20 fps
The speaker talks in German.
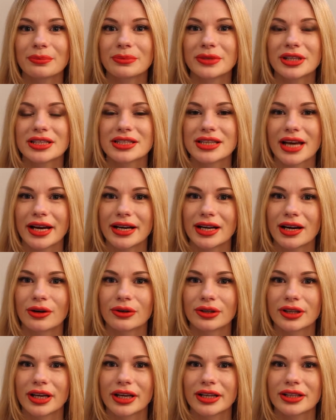im Designer
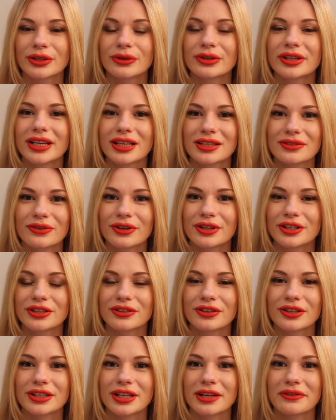Outlet und jetzt wollte
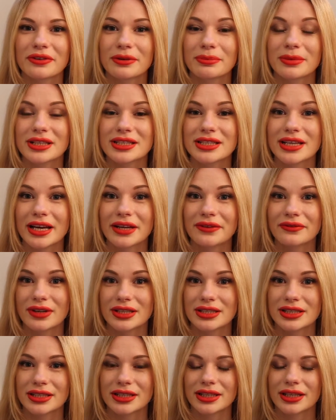ich euch einfach mal zeigen,
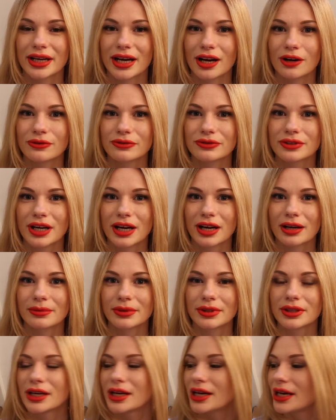was ich gekauft
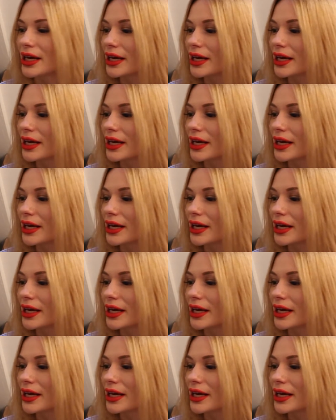habe.